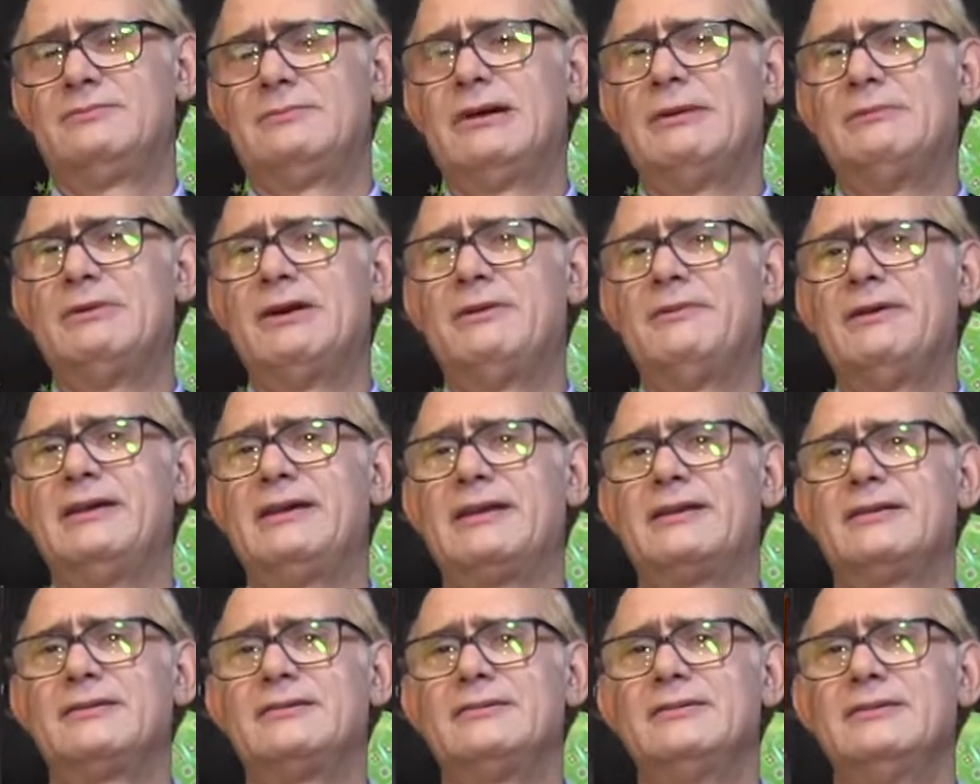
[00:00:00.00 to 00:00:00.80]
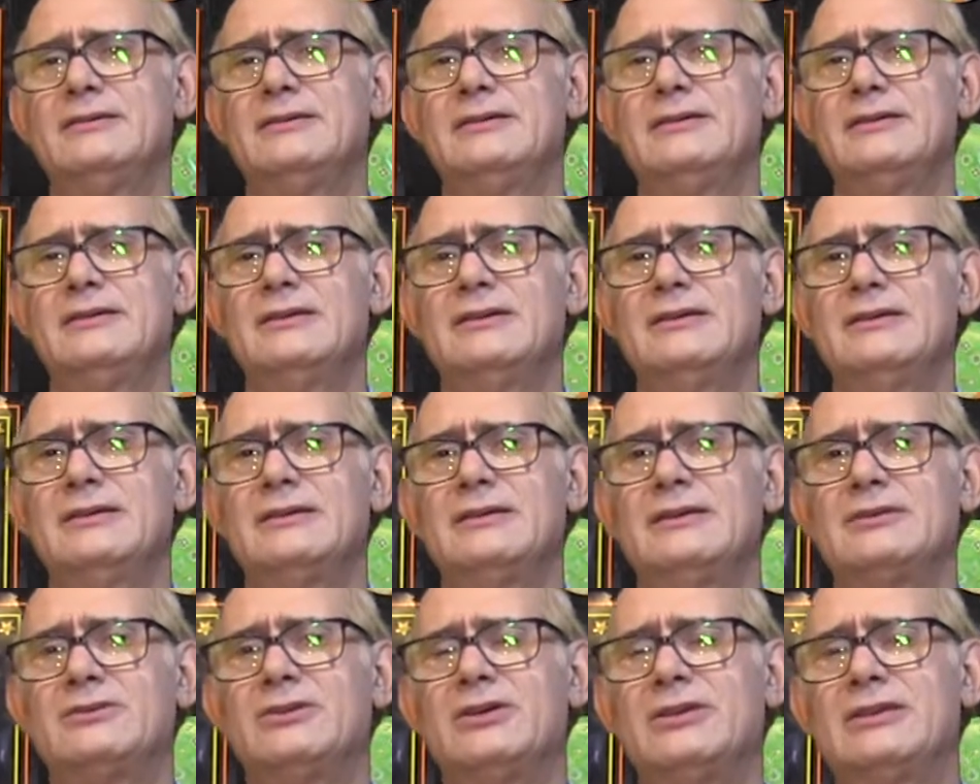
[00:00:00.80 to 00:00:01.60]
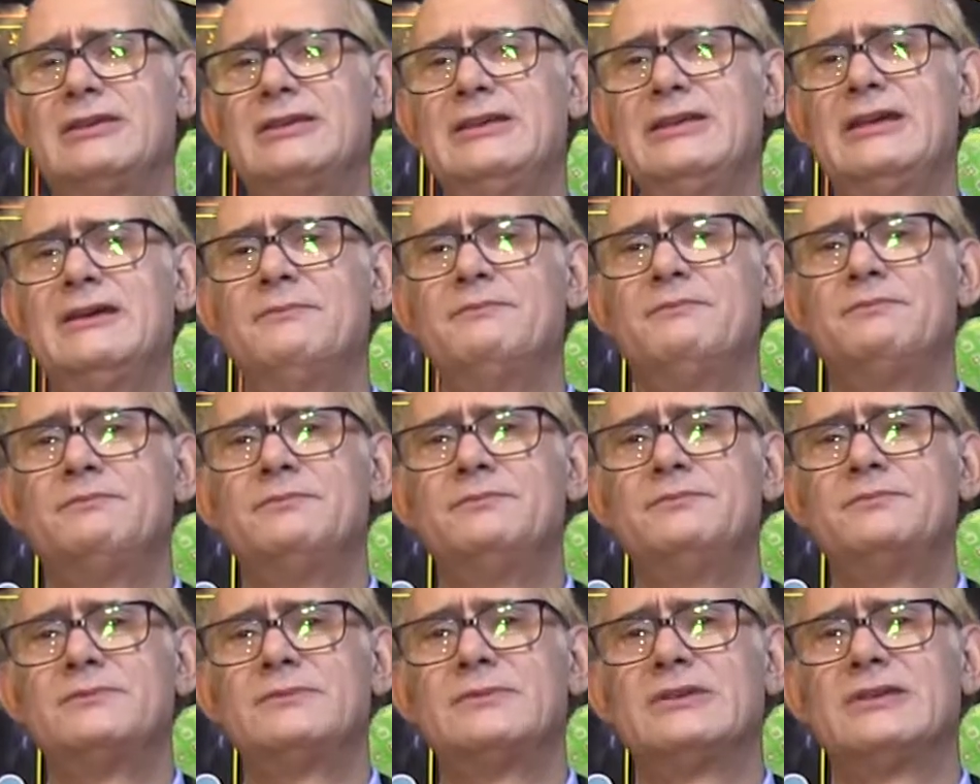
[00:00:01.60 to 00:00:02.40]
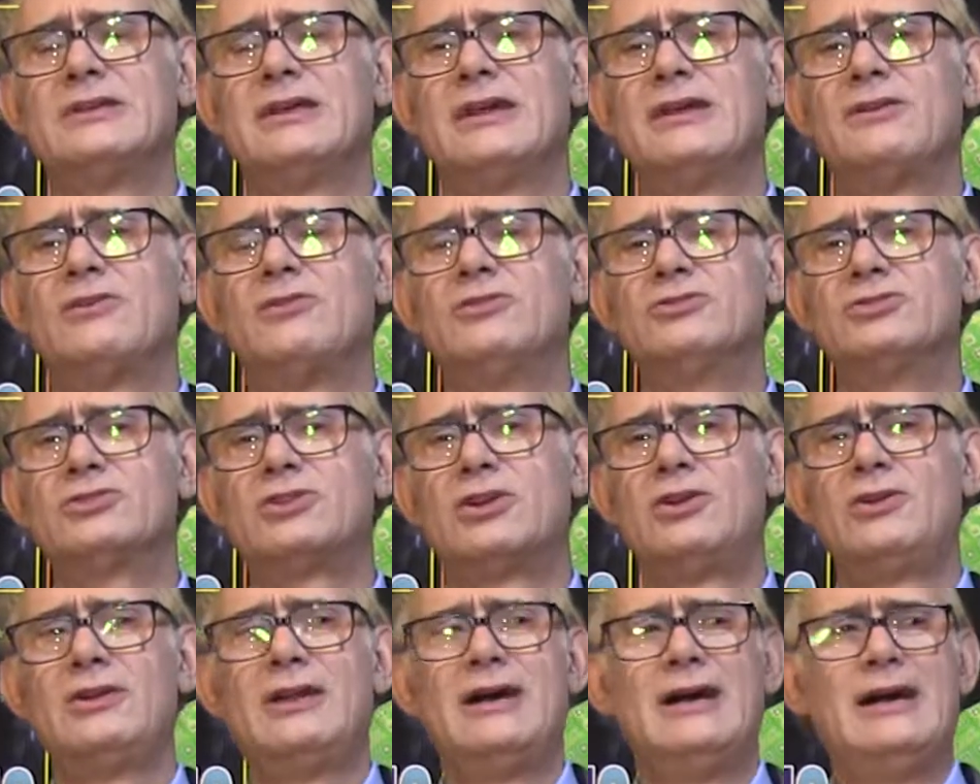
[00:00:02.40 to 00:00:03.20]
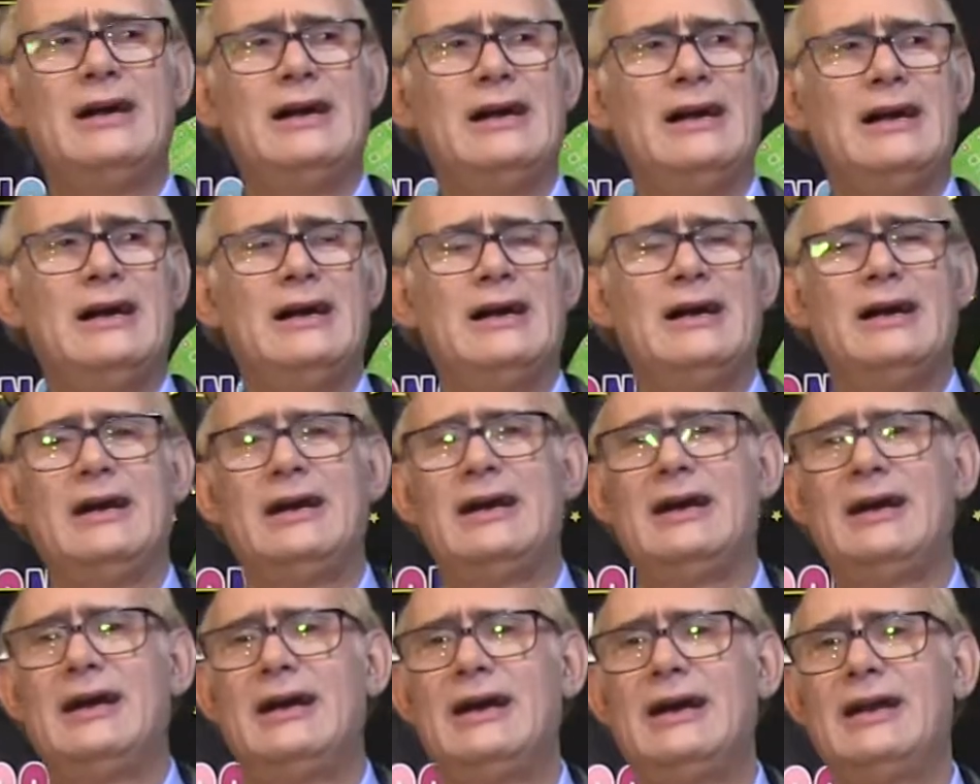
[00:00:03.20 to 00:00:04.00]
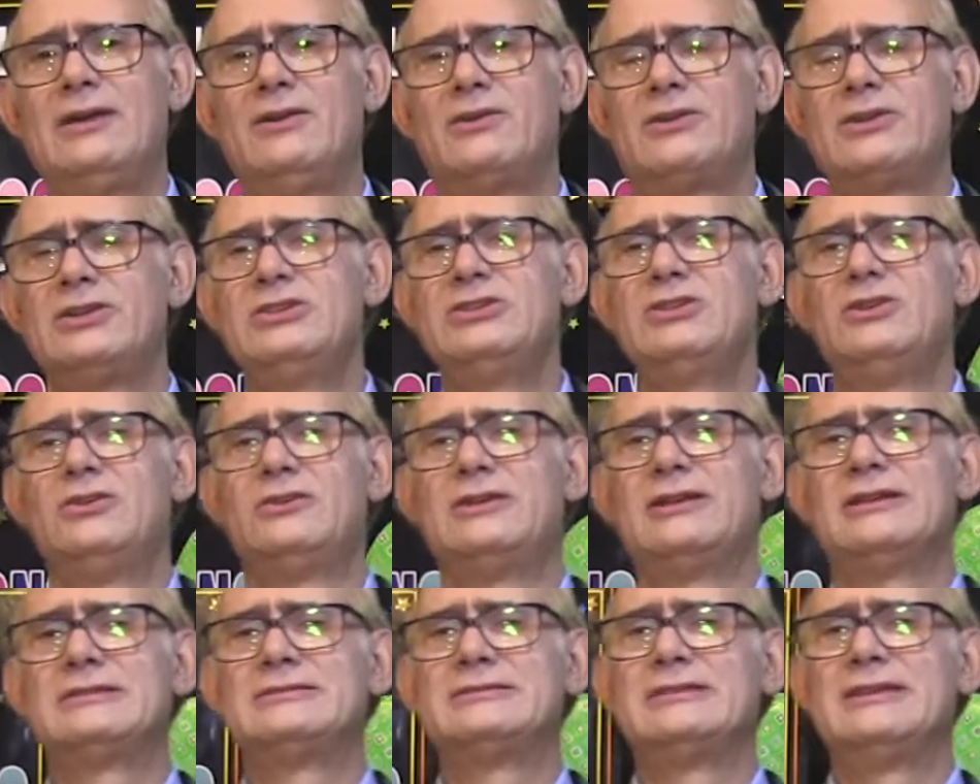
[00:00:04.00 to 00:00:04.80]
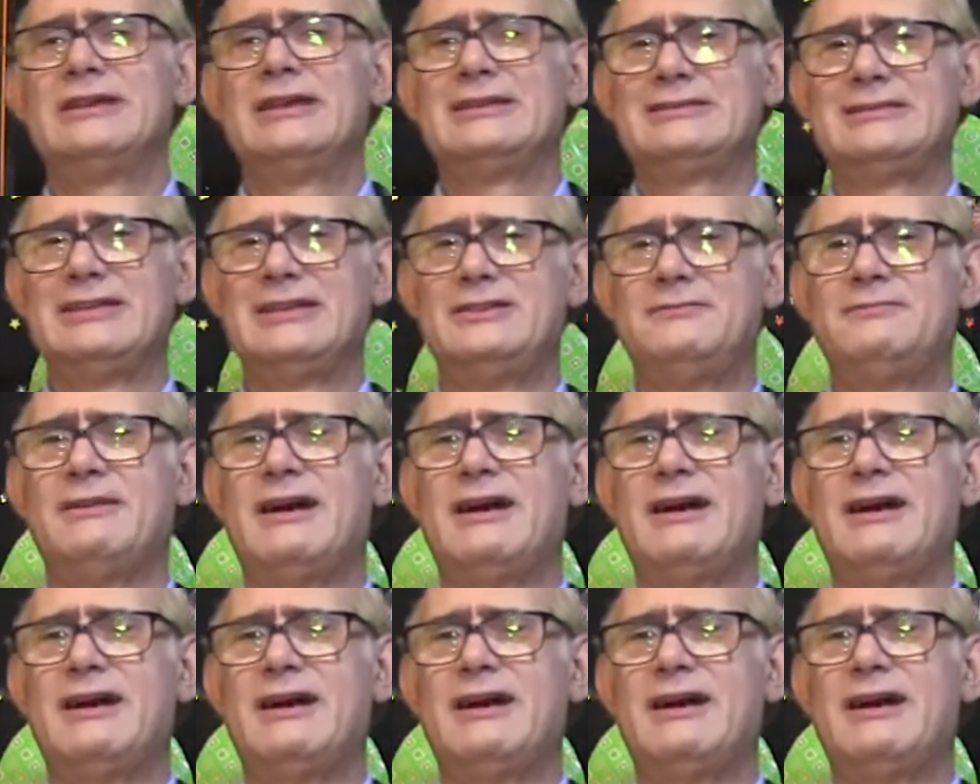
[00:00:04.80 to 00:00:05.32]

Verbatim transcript: Vamos a ver. Entonces, quien, controla a, los riñones es el